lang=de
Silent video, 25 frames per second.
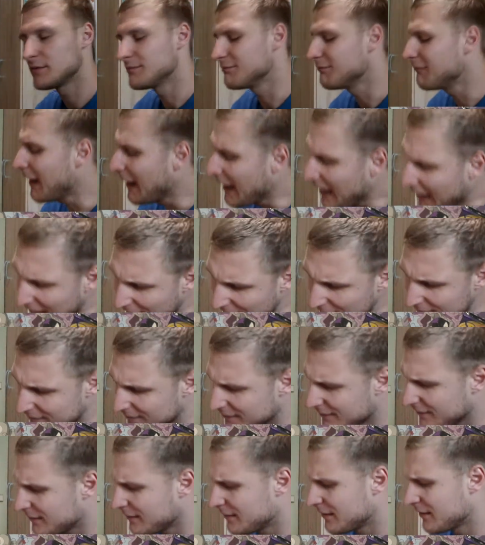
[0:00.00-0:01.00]

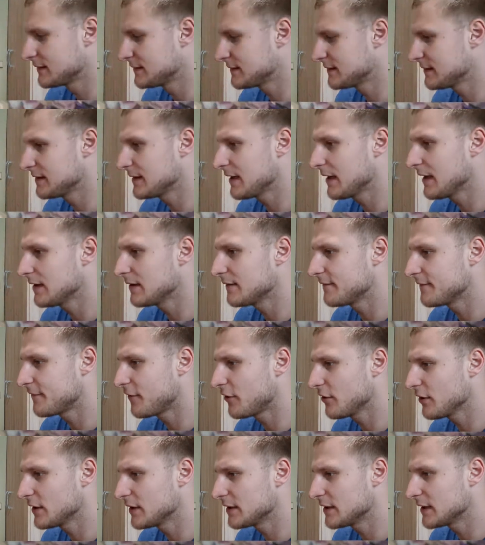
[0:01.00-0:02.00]
Mann. Hier eine
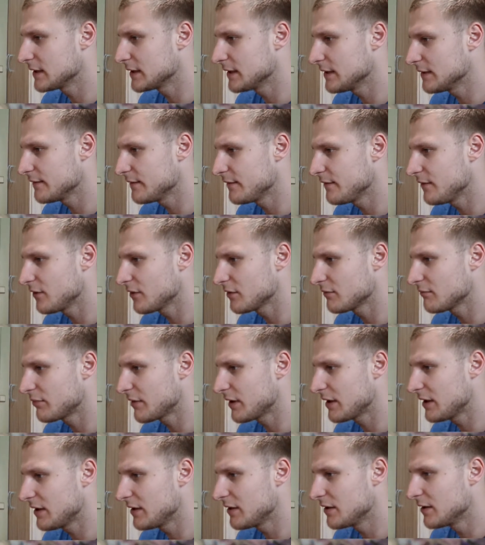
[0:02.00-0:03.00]
Feuerenergie.
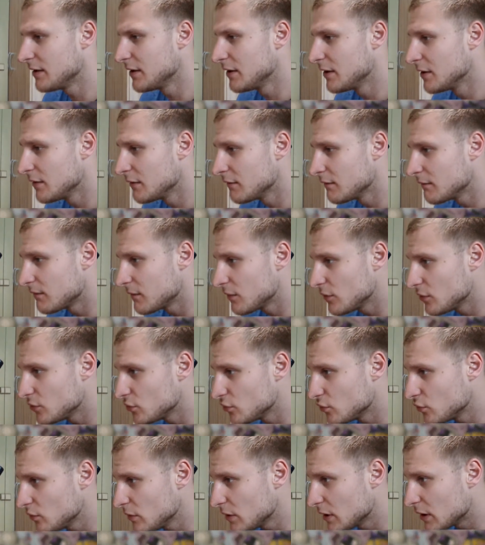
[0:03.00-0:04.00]
Flottball.
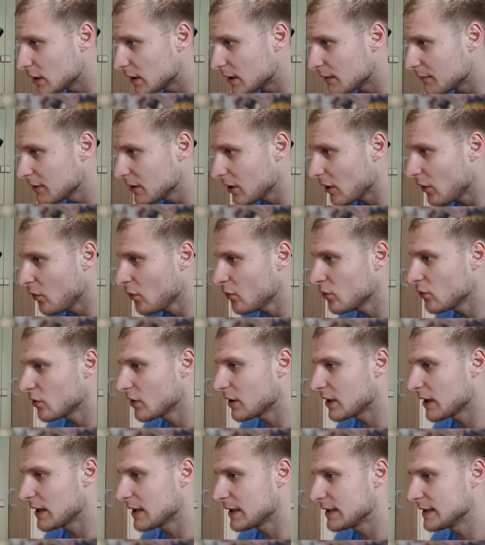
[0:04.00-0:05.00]
Voltula habe ich auch noch
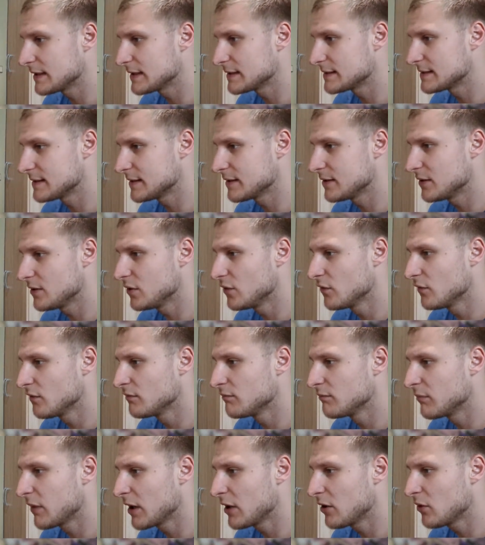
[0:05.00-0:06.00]
gar nicht gesehen.
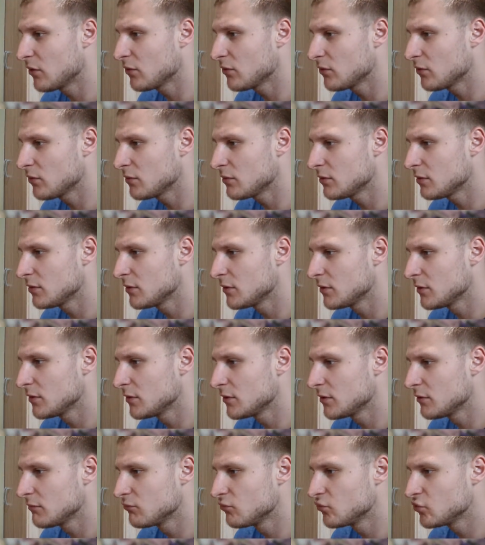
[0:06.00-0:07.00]
Luftballon.
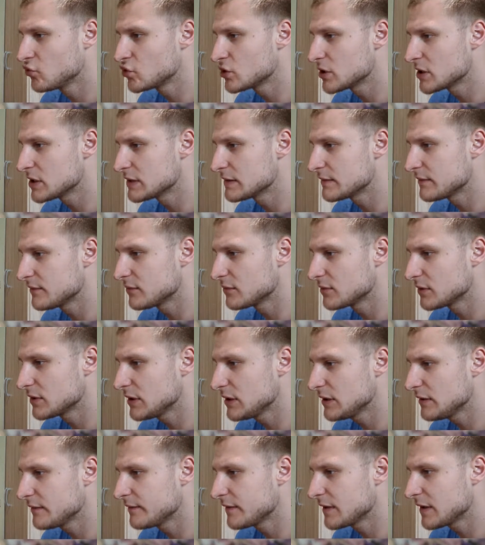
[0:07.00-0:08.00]
Muschas,
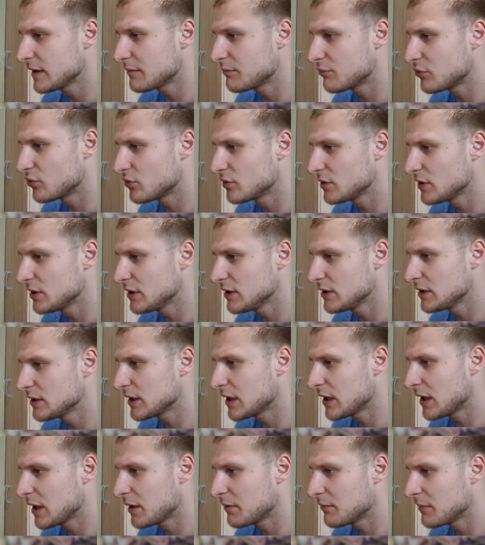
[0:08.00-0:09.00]
Flunkiefer,
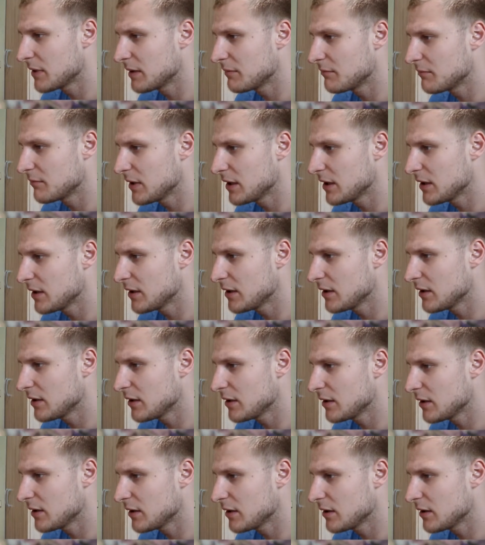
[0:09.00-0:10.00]
Ponita,
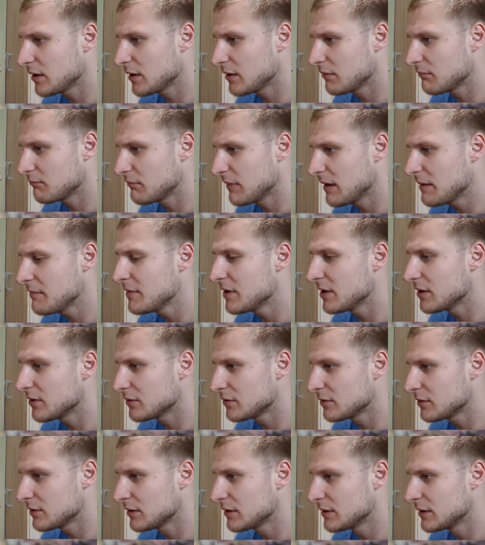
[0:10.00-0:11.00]
Meme,
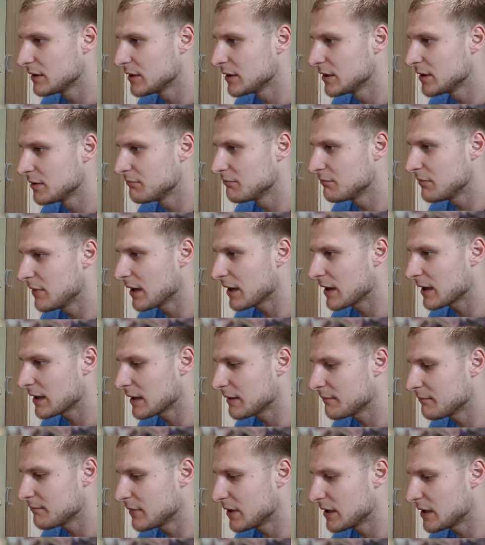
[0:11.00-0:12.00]
Memeon,
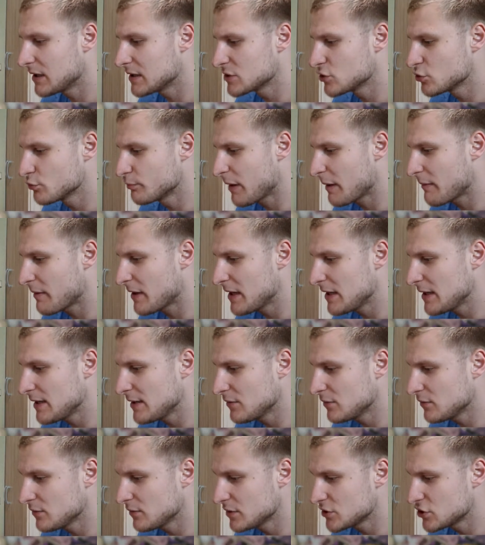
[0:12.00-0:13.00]
Maracamba, Superball
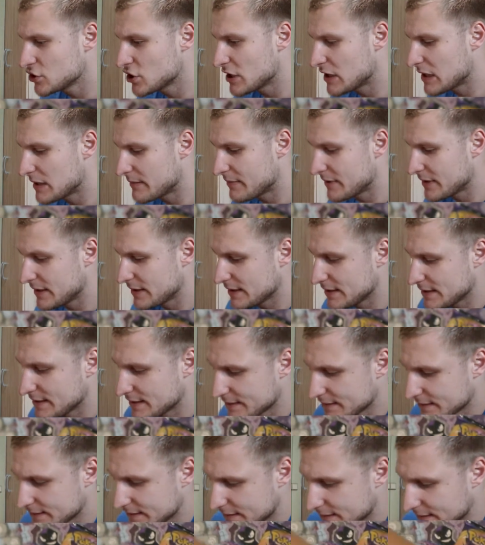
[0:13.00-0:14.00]
und Chillabell.
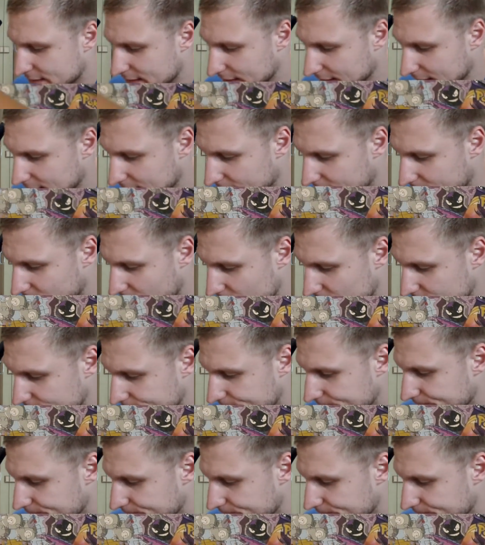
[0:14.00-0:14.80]
Jawohl.